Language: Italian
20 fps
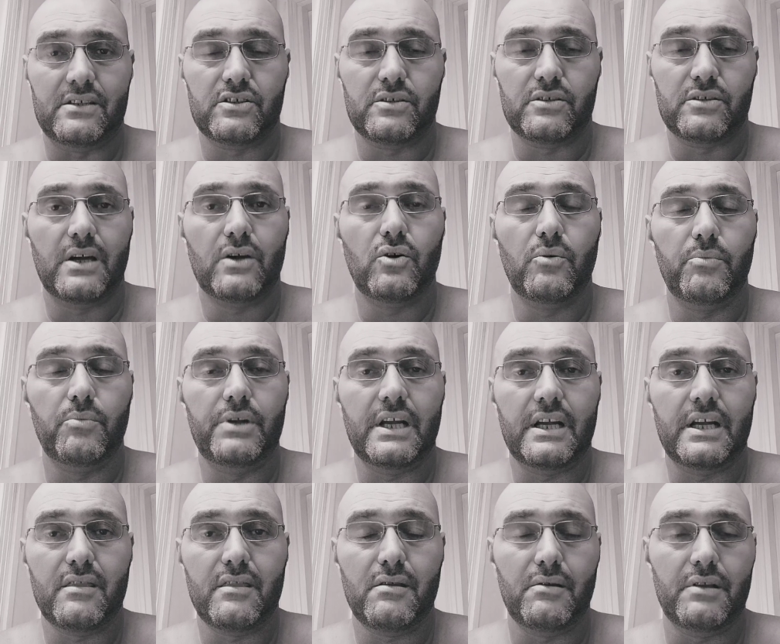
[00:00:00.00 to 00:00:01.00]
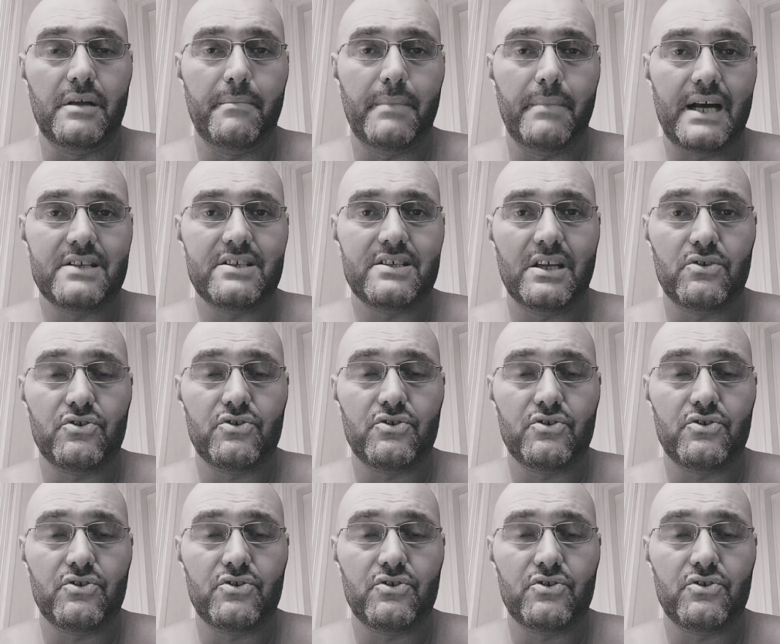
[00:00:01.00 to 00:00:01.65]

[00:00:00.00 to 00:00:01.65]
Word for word: Insomma, la comunicazione è basica,